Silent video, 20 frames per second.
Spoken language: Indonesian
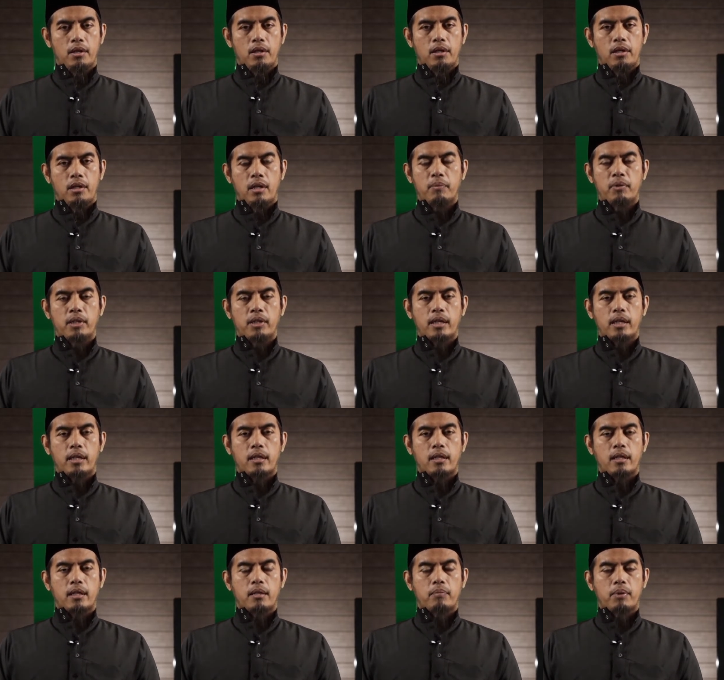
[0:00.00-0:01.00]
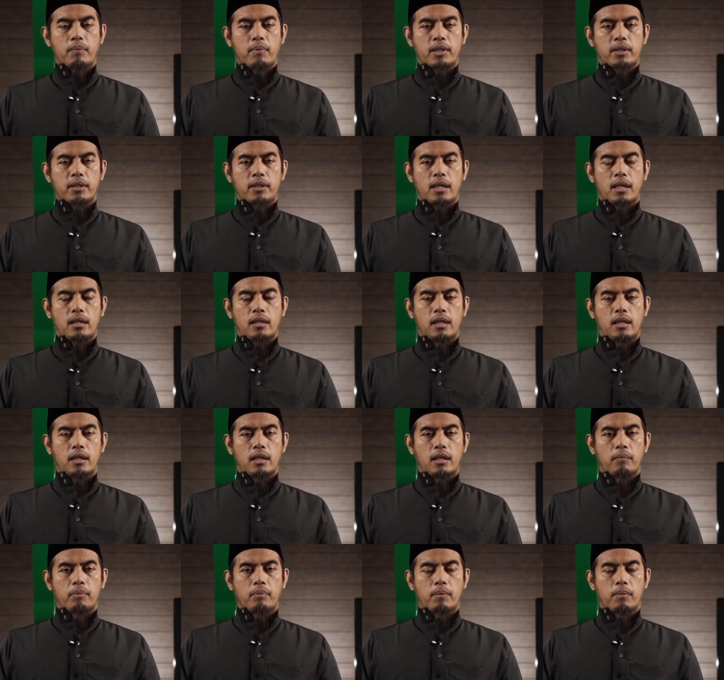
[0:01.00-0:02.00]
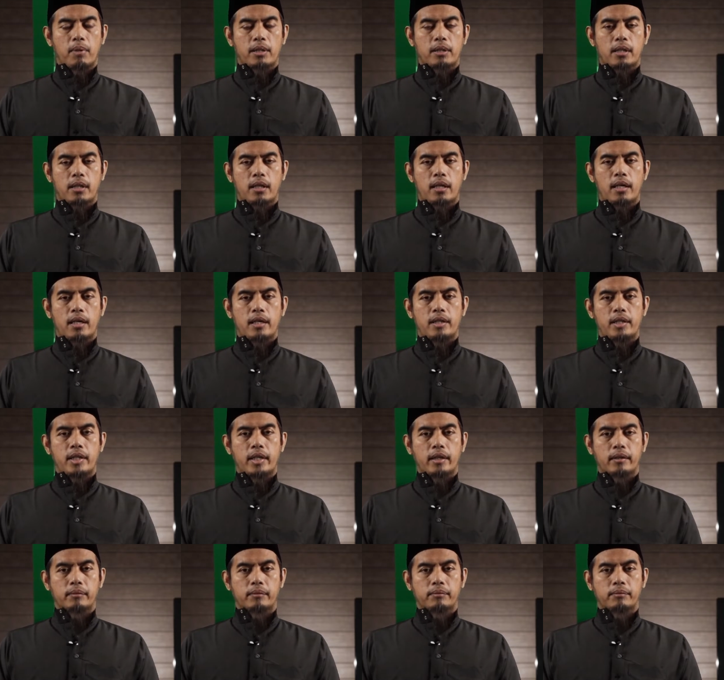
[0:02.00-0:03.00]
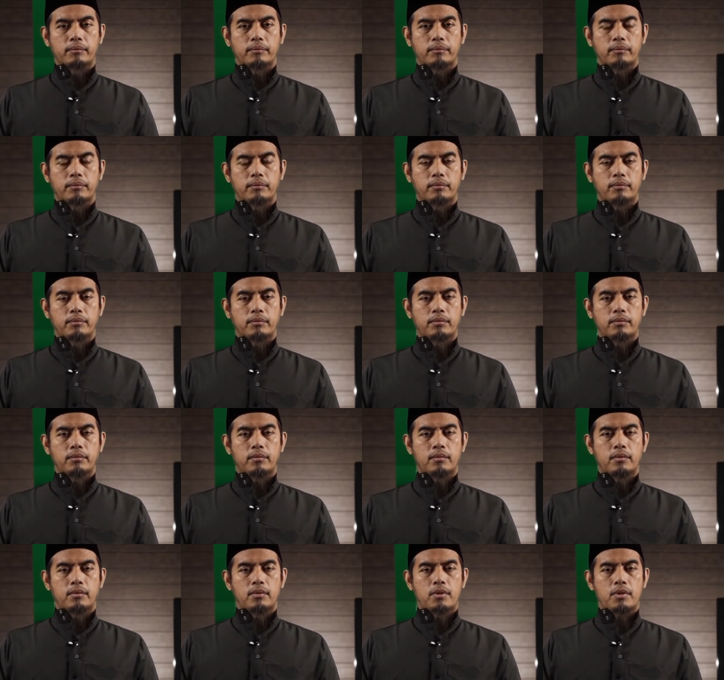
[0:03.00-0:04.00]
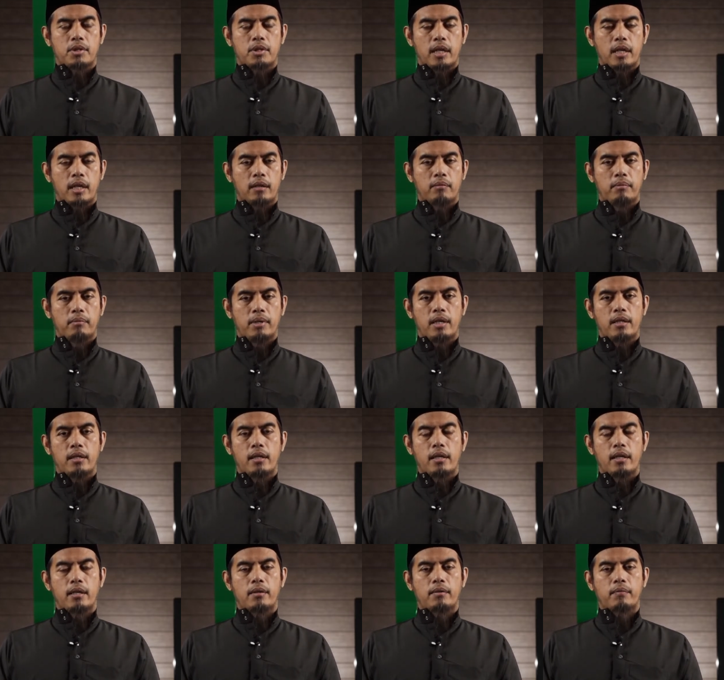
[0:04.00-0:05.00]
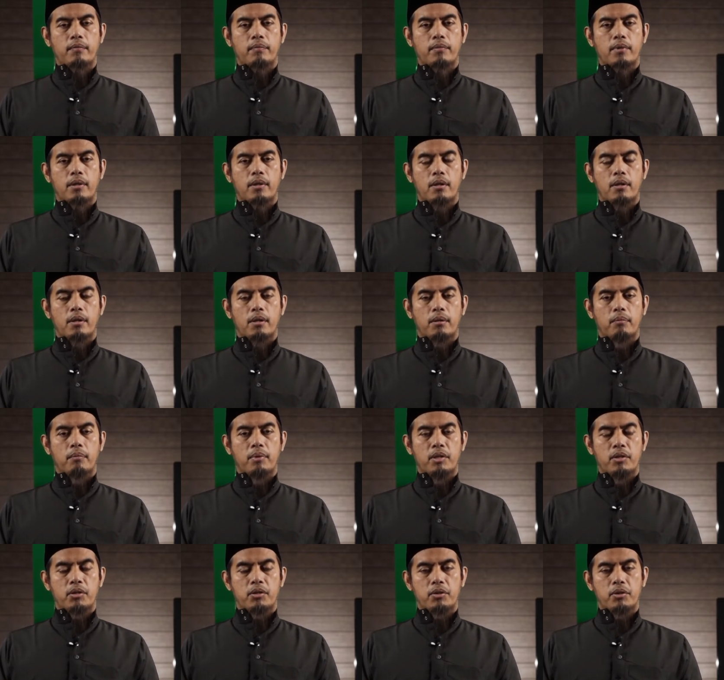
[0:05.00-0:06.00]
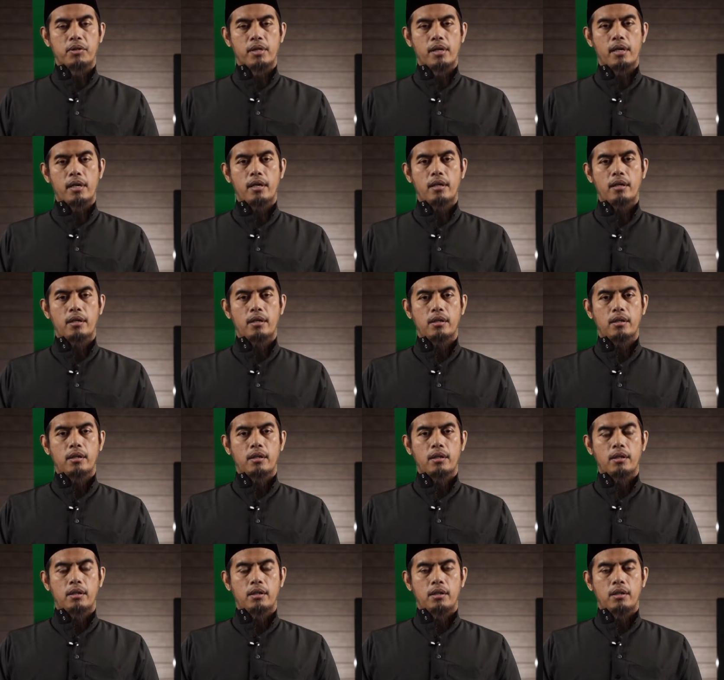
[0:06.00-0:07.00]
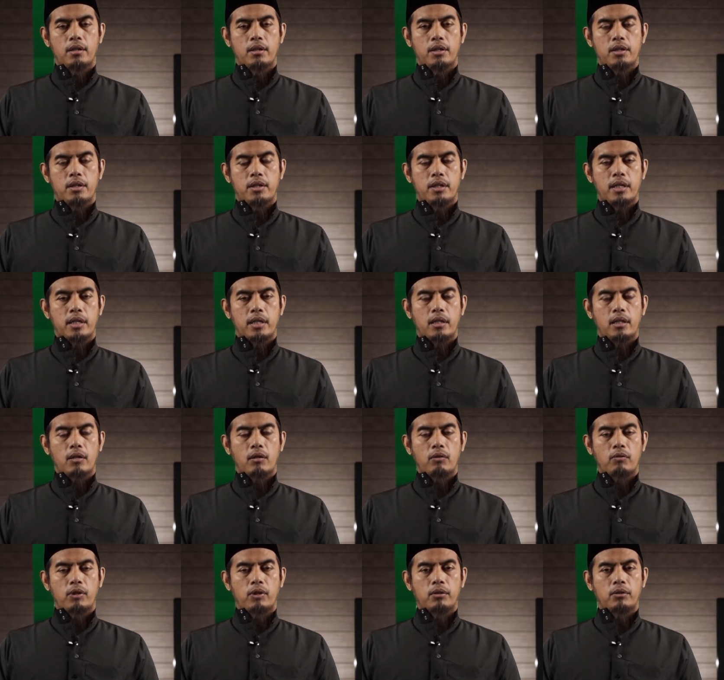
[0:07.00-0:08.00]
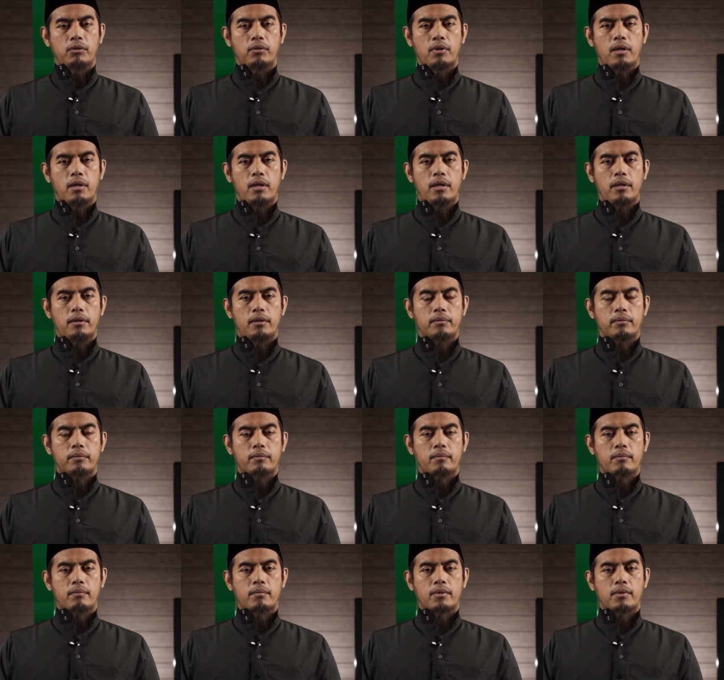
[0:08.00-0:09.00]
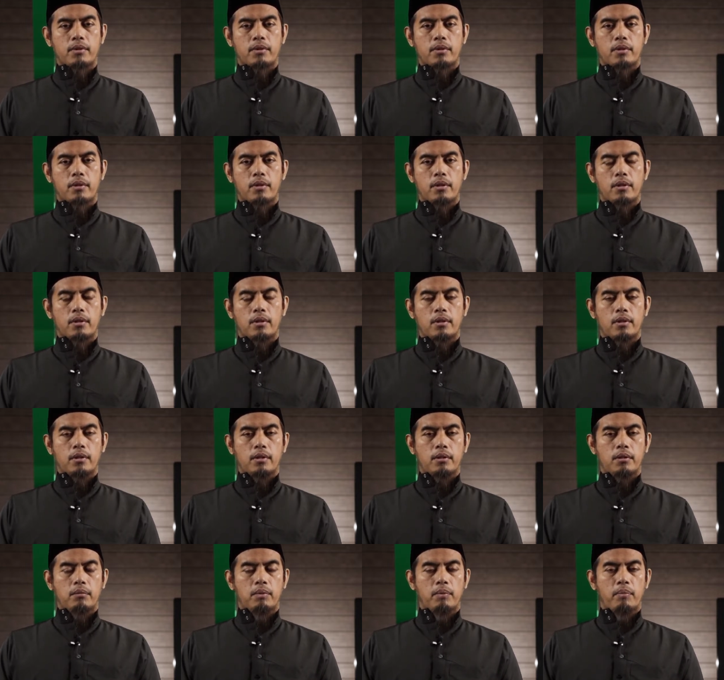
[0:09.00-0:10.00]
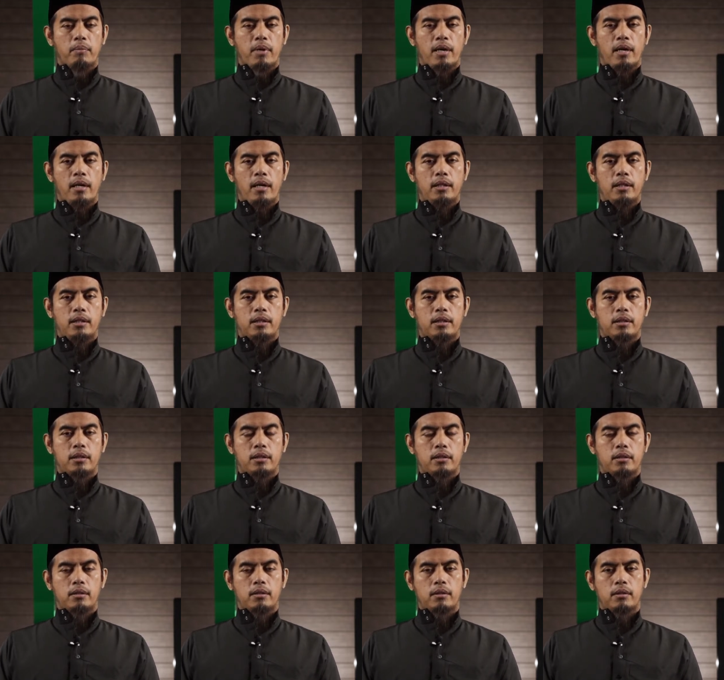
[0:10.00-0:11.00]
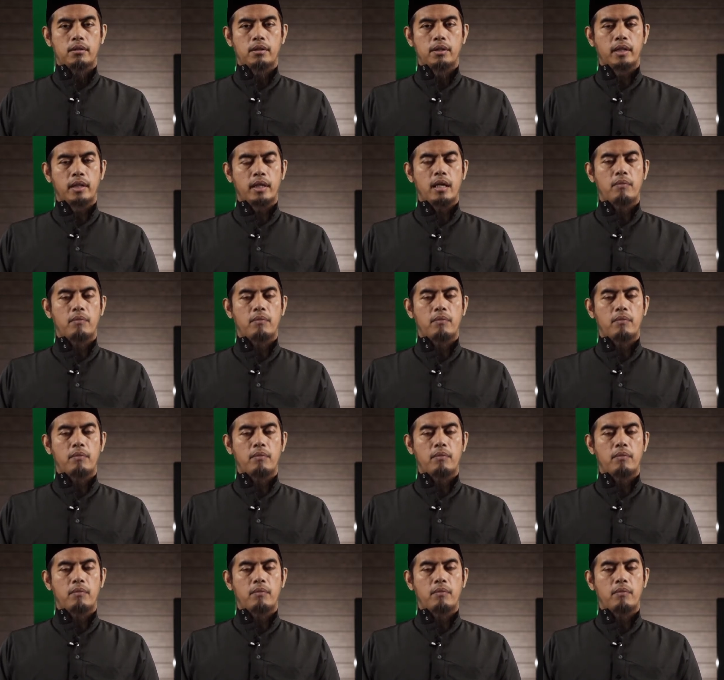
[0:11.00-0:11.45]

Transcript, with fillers: Namun karena permasalahan ini adalah permasalahan yang sangat banyak e, bentuknya, sidang Dewan Fatwa membahas dengan